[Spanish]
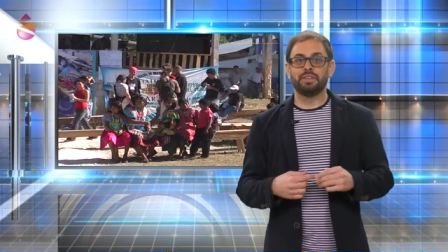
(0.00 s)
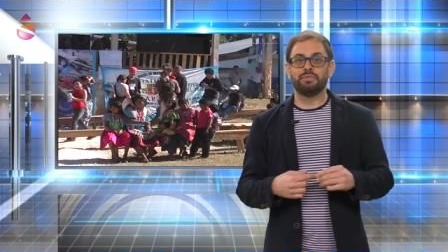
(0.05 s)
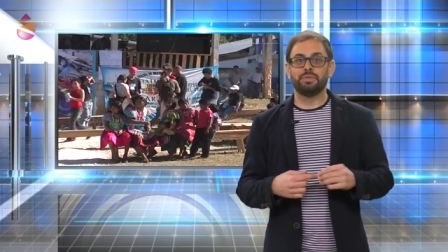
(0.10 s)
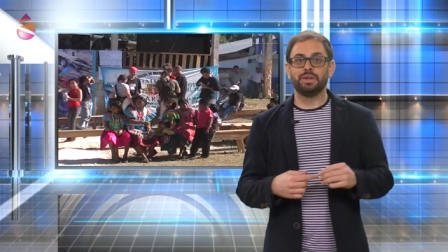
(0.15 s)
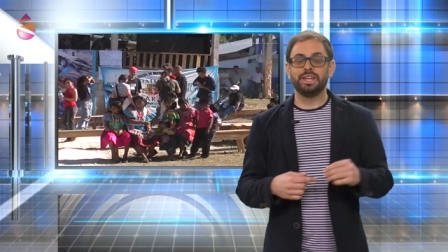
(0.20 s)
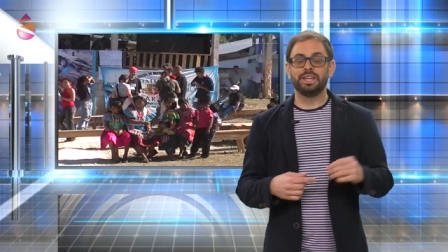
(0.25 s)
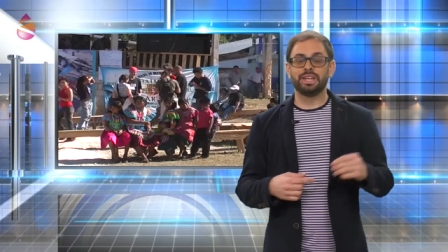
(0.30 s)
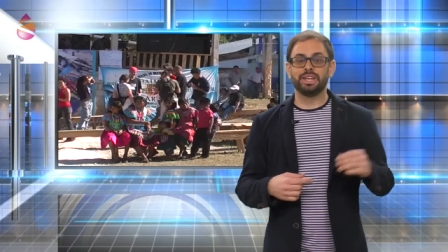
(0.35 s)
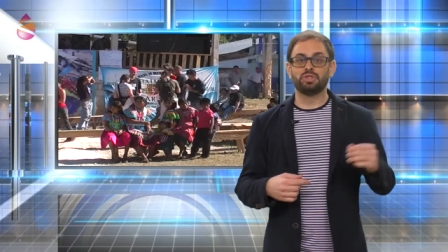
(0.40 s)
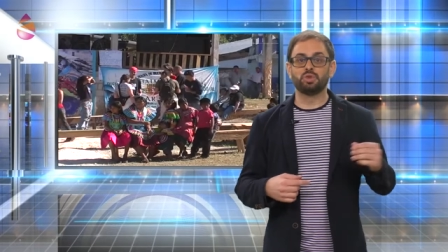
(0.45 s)
a
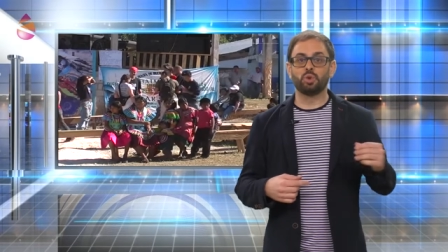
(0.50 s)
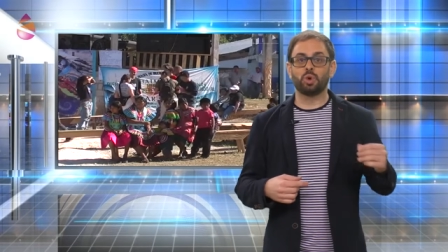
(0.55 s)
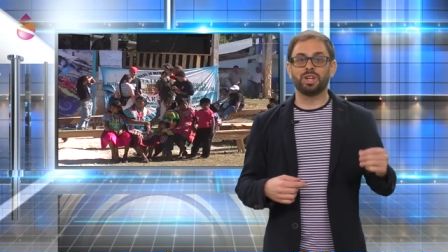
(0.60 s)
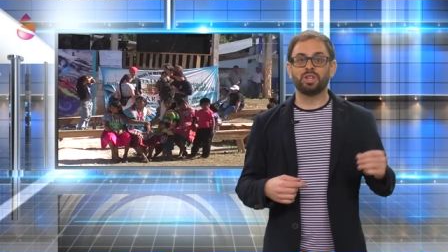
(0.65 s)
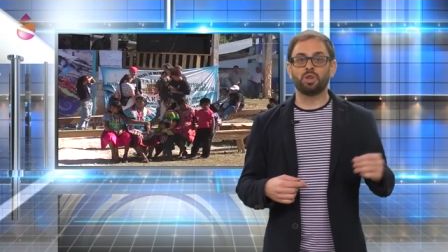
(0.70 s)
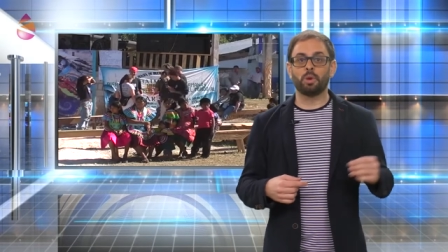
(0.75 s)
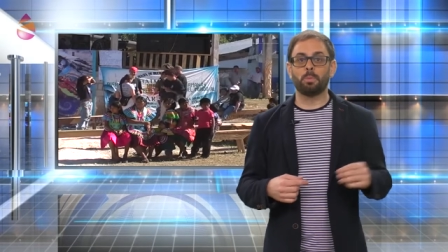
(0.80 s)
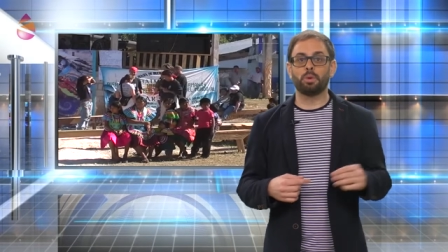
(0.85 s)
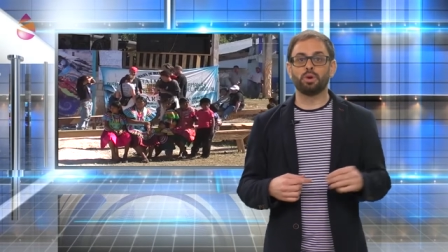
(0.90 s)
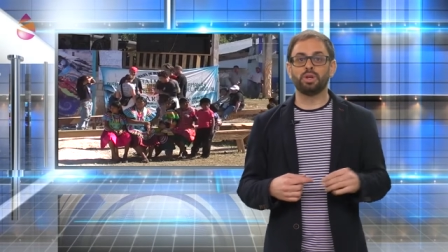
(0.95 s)
definir el
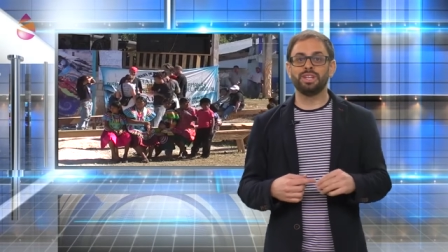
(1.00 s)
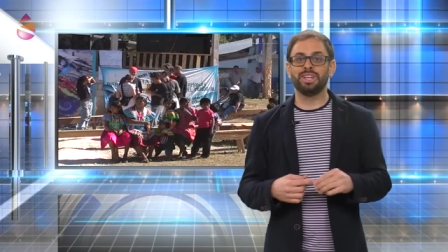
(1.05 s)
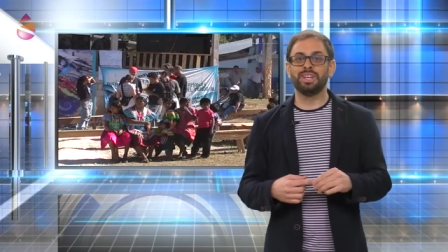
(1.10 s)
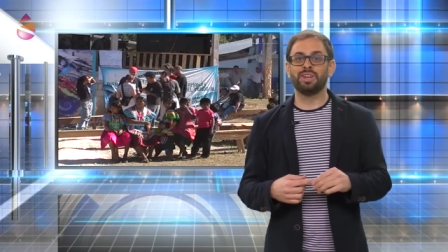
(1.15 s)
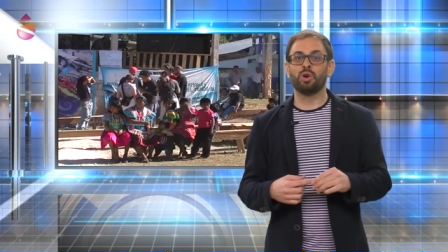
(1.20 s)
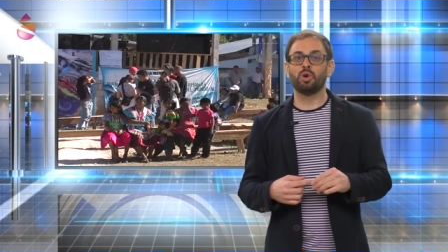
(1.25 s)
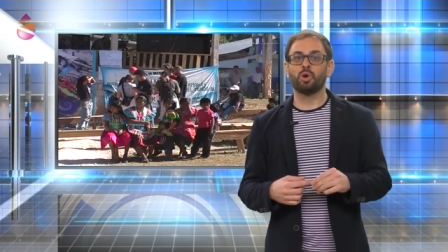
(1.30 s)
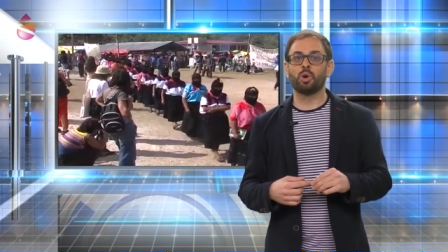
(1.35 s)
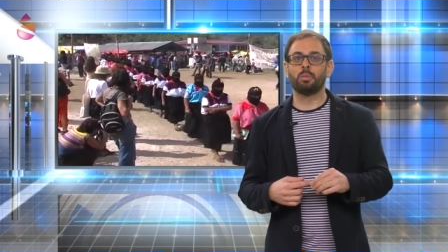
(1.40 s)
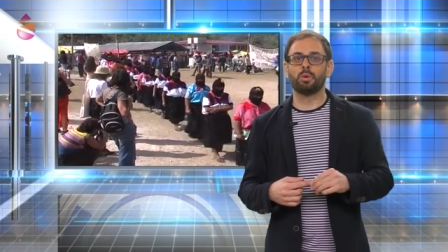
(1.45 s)
sujeto
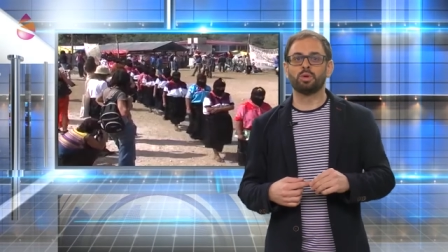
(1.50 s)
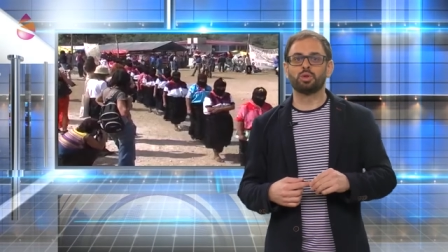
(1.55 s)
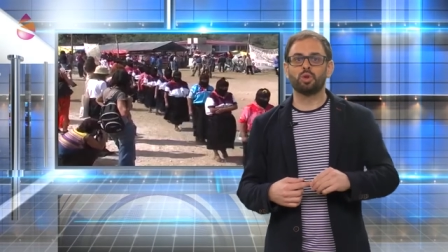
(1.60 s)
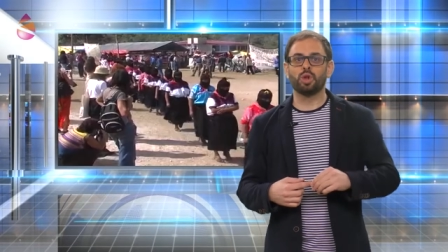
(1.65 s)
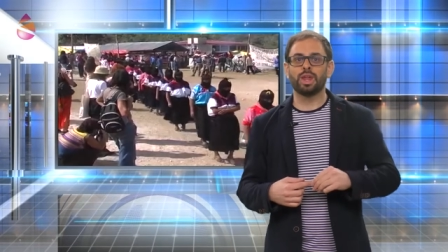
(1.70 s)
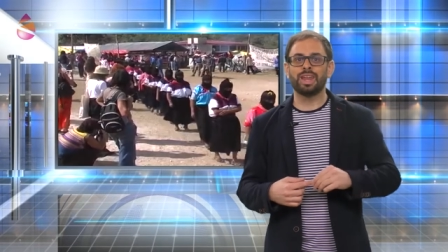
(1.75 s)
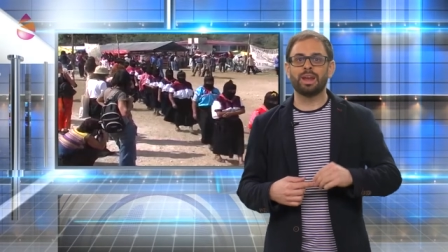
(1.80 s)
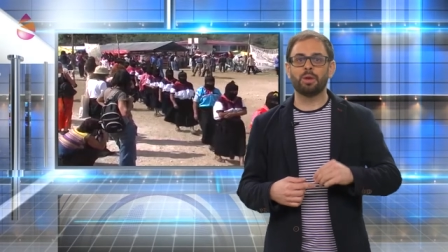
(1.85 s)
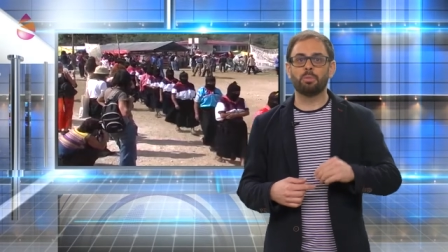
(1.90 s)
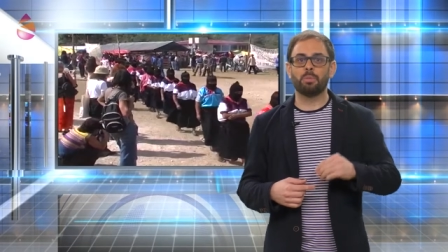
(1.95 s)
político como
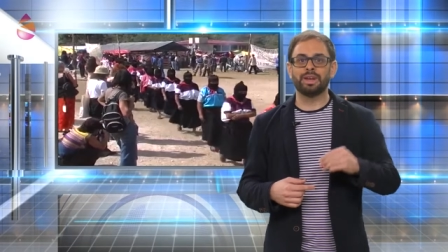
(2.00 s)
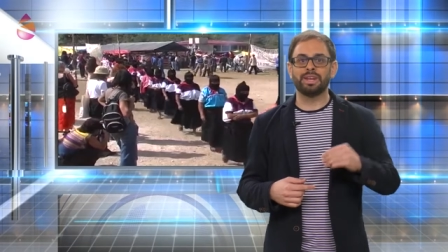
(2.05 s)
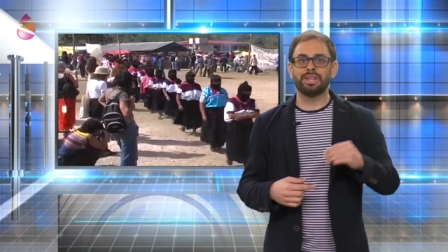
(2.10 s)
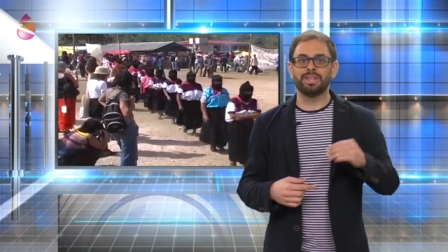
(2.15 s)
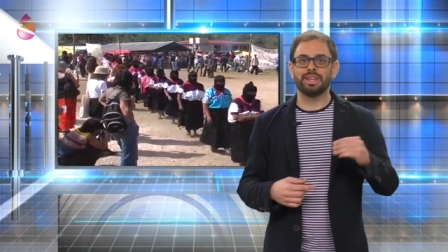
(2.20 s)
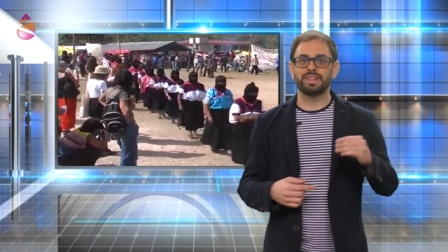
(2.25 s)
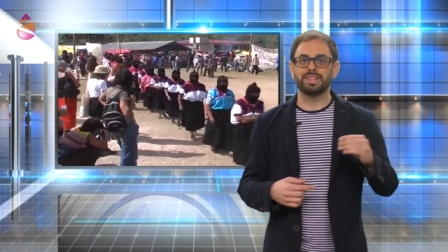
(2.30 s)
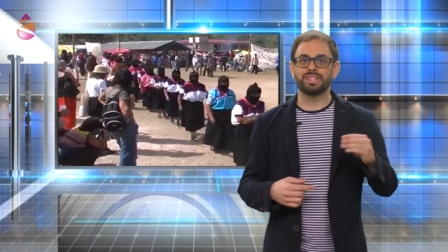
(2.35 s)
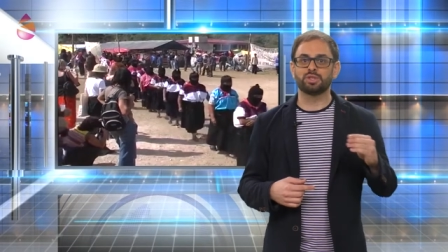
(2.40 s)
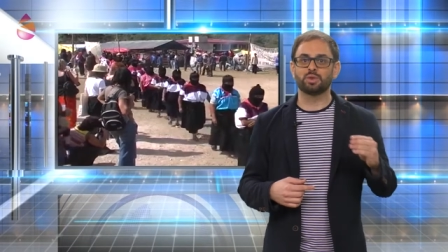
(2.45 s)
toda la
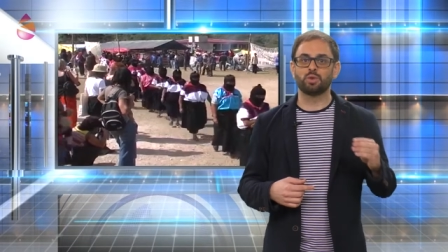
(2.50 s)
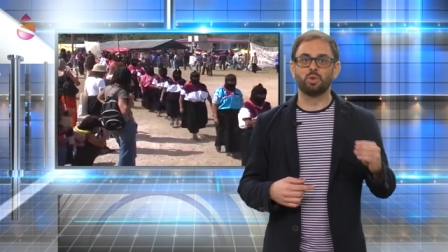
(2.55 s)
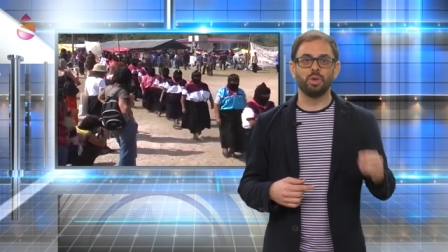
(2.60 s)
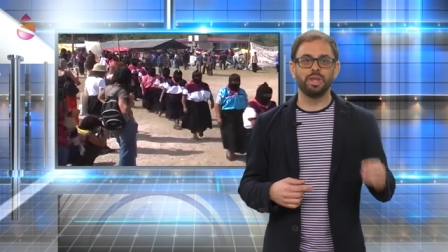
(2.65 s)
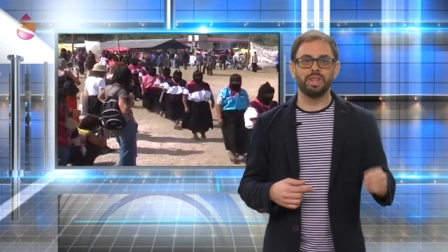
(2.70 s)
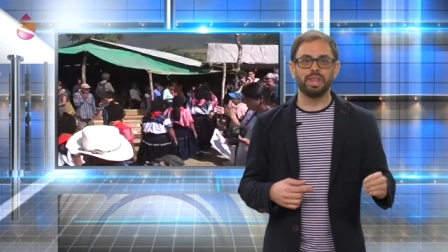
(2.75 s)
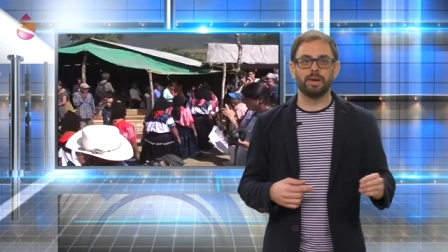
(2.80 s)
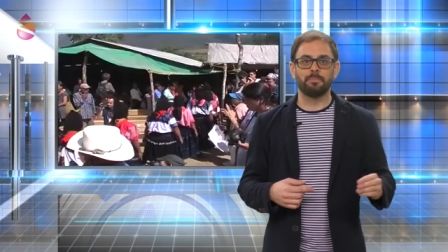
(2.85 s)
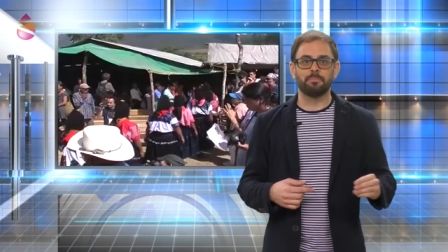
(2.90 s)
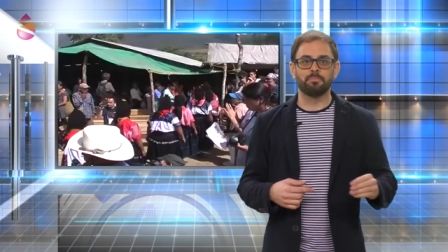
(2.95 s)
humanidad
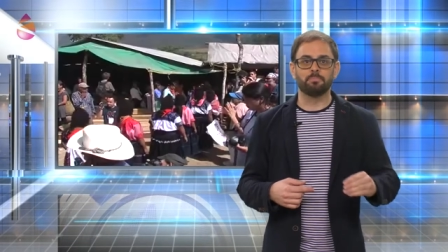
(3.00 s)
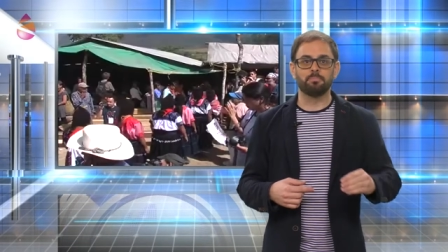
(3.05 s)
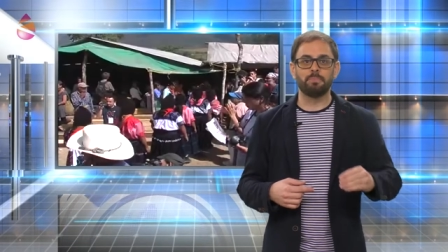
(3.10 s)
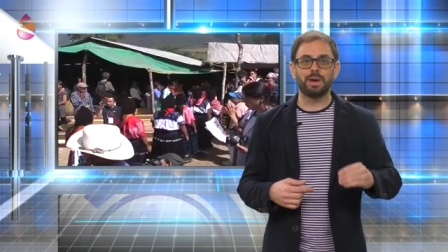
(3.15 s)
excluida,